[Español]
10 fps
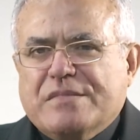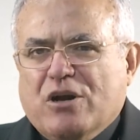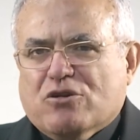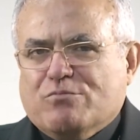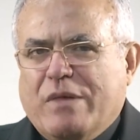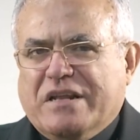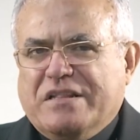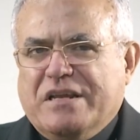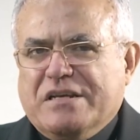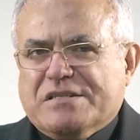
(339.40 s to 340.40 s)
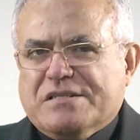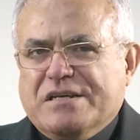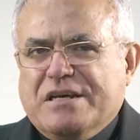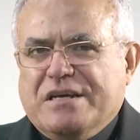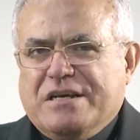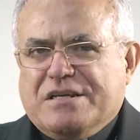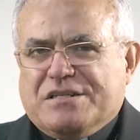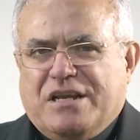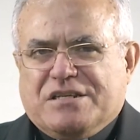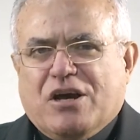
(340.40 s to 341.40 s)
a los mártires
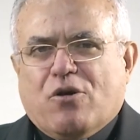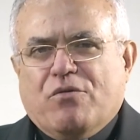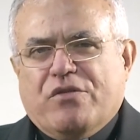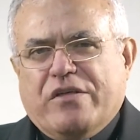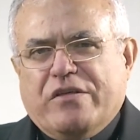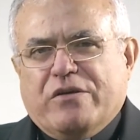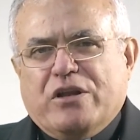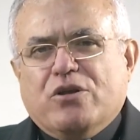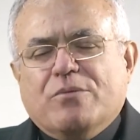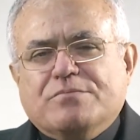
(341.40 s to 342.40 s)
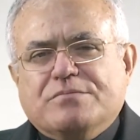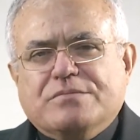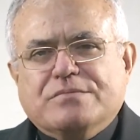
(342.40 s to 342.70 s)
se les ha concedido el don